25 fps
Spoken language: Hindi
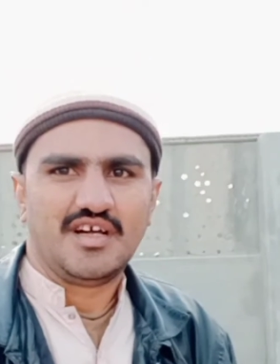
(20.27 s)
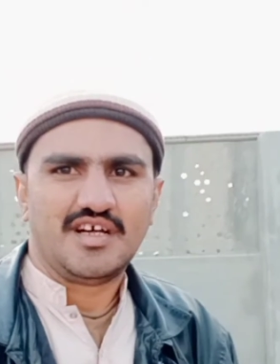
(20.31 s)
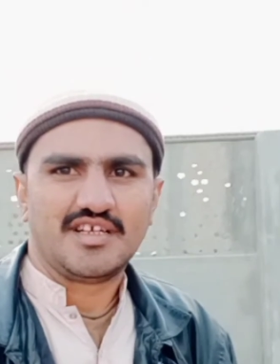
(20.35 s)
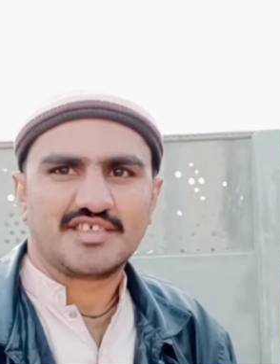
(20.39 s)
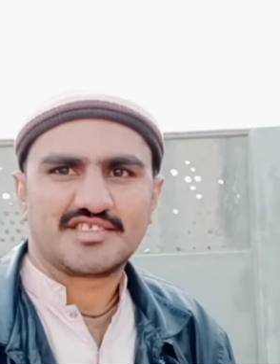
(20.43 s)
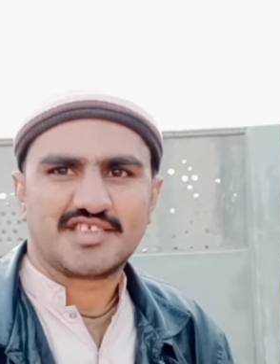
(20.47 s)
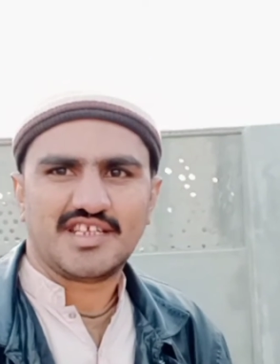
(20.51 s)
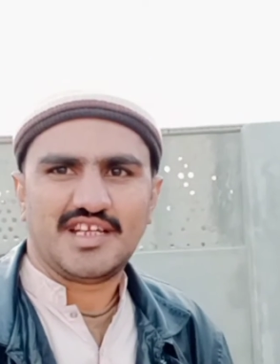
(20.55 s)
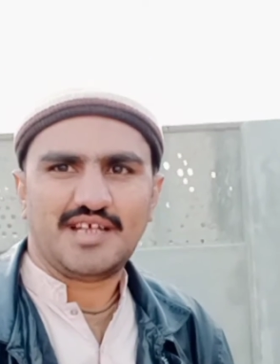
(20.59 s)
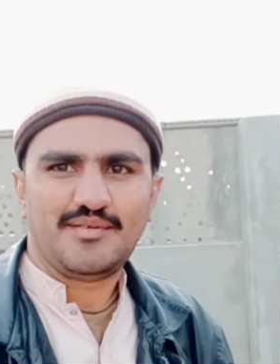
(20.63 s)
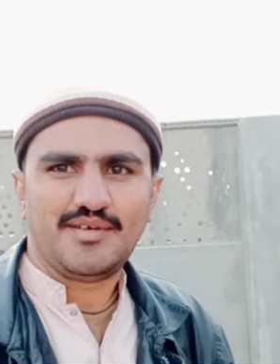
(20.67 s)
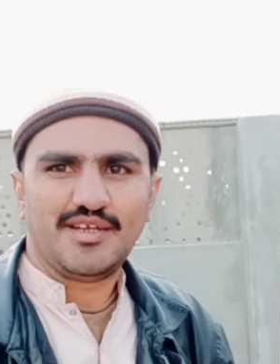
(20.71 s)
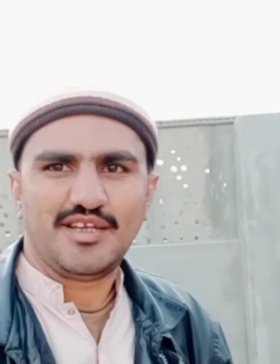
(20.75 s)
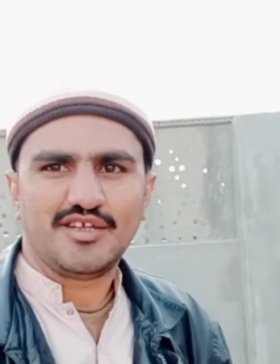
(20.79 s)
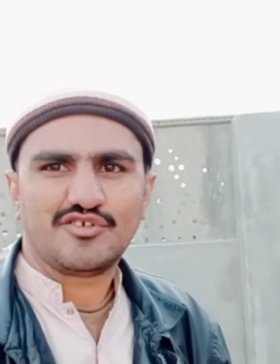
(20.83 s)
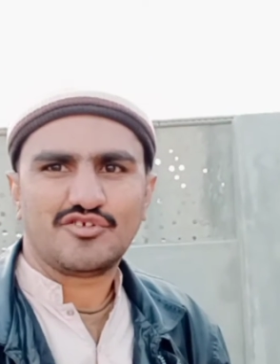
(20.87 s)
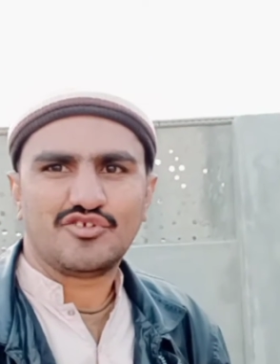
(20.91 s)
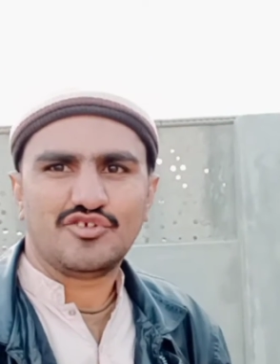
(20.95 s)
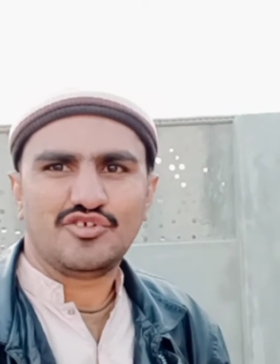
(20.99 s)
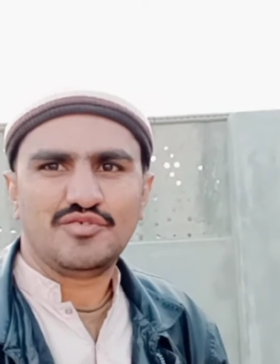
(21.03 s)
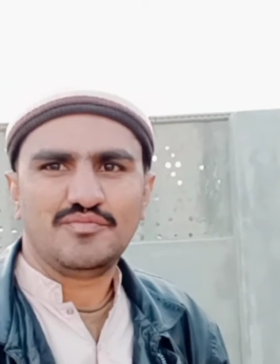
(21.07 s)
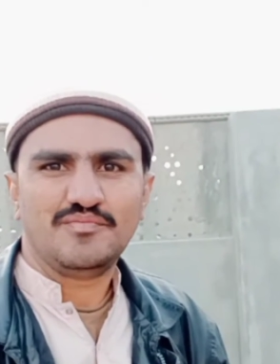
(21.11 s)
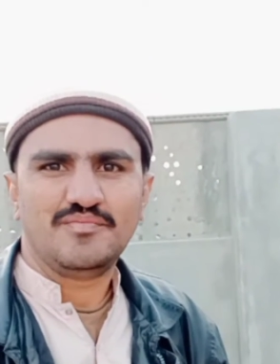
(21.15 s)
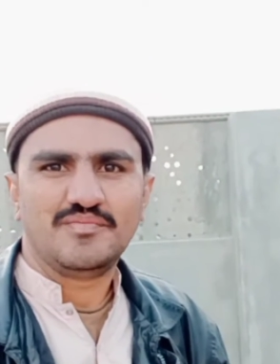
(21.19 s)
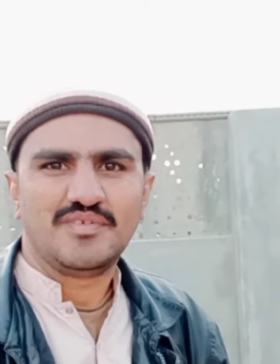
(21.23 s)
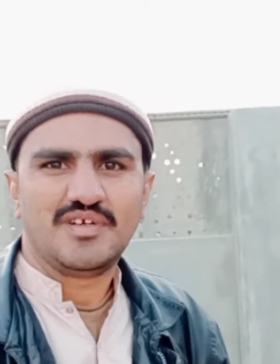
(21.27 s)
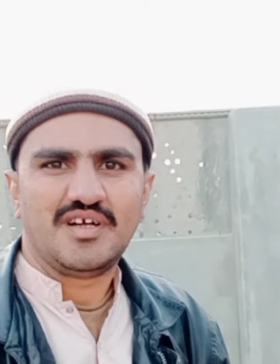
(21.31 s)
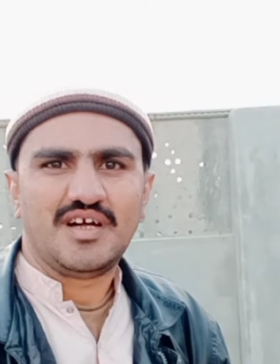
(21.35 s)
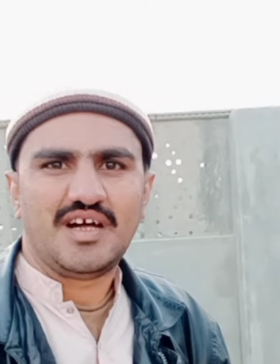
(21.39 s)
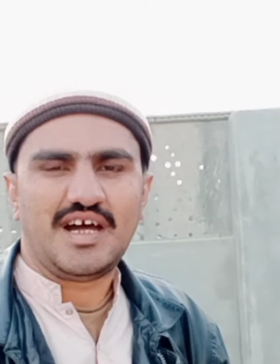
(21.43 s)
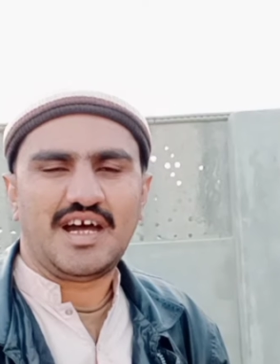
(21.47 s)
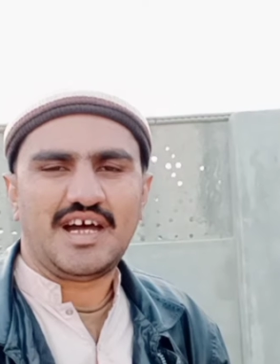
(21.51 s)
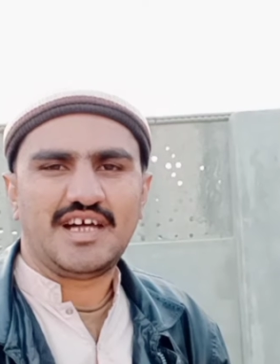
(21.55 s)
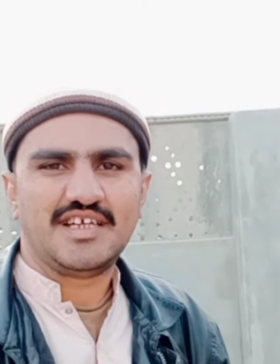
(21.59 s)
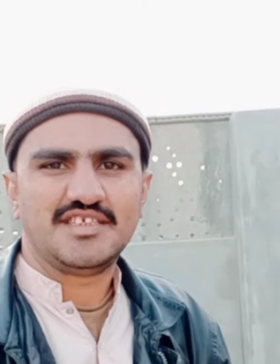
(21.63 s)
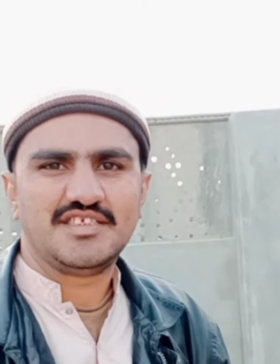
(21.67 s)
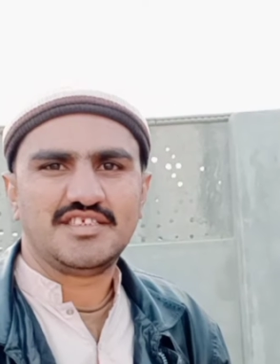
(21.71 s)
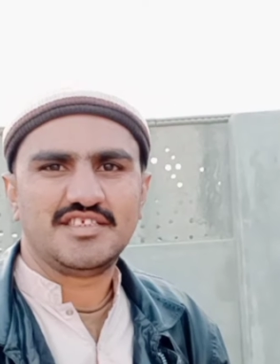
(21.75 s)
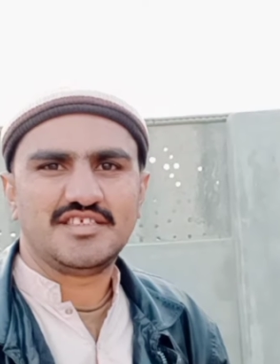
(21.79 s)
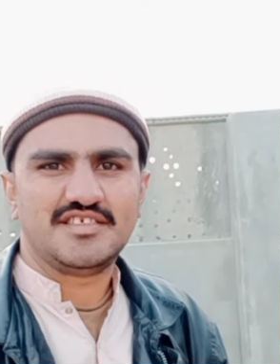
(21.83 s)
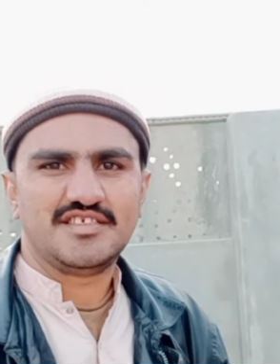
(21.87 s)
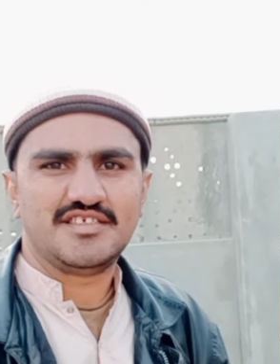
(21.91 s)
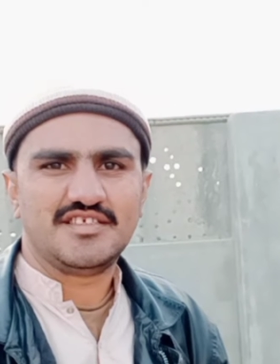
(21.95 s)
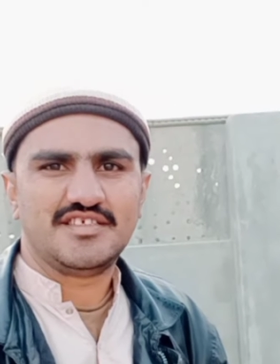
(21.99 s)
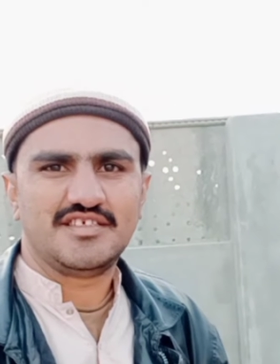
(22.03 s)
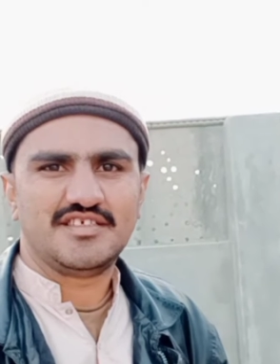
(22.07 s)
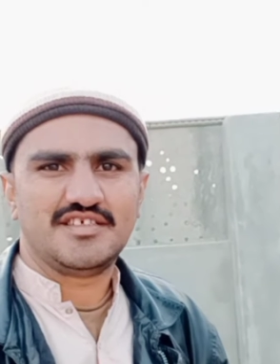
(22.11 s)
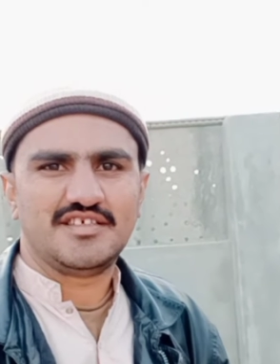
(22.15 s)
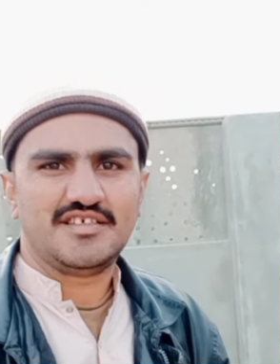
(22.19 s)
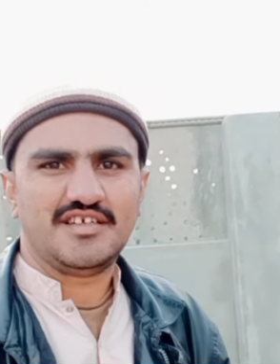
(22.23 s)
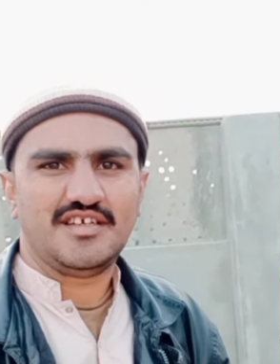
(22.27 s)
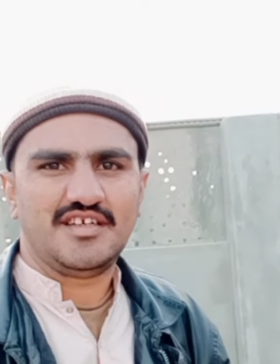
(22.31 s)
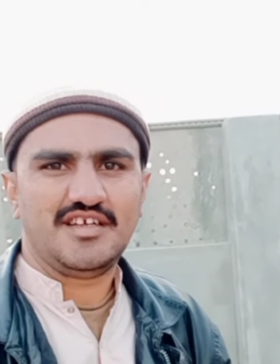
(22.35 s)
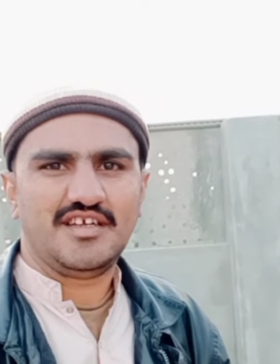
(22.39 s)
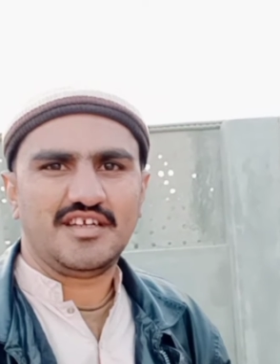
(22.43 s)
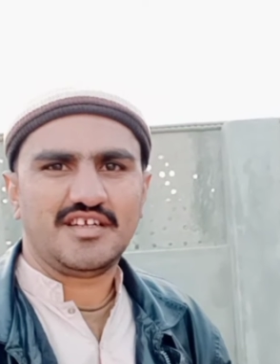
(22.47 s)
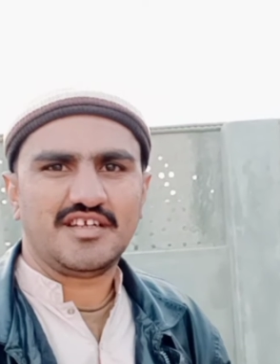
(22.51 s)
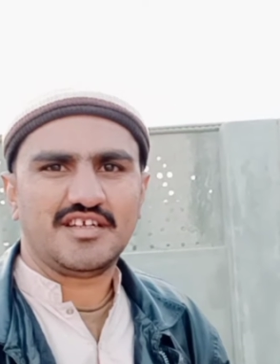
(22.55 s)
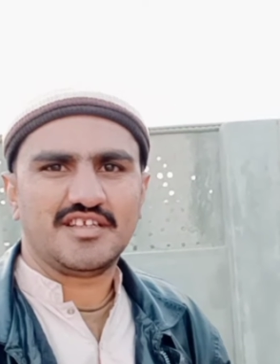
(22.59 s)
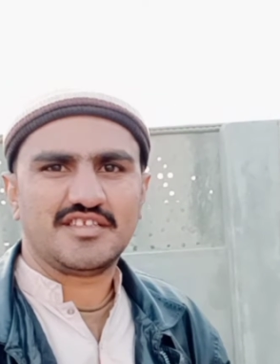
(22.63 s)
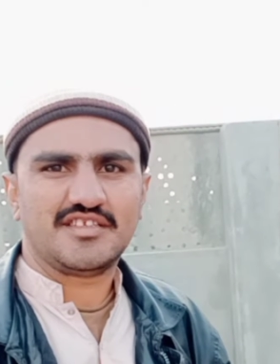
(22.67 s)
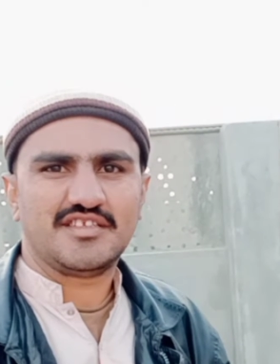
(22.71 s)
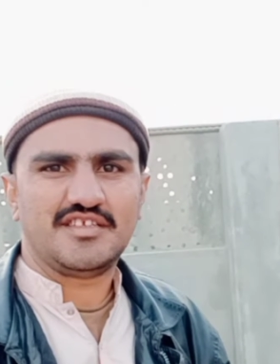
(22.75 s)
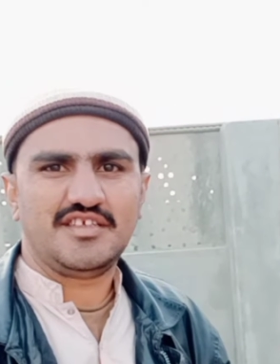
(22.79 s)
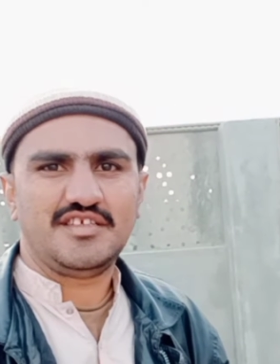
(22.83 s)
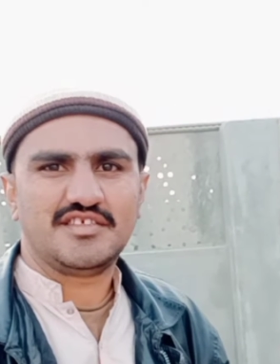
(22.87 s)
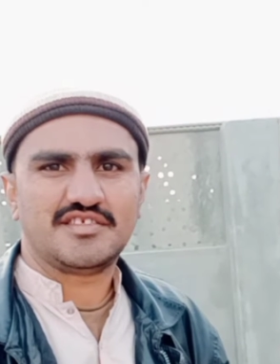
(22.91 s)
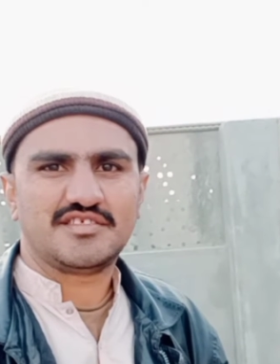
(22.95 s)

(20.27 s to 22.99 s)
नाम वालेकुम आज इकतीस